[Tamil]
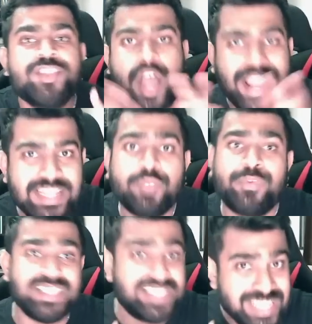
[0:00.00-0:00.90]
ஆர் ஜாயினிங்
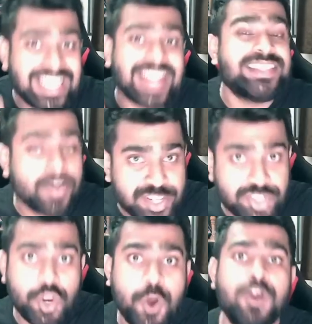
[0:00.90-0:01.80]
ஃபர்ஸ்ட் இயர் அடுத்த
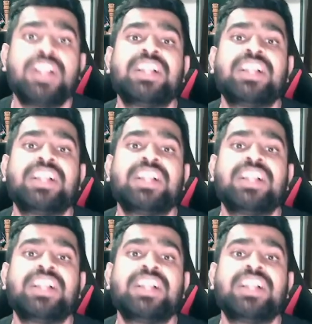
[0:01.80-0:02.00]
வருஷம்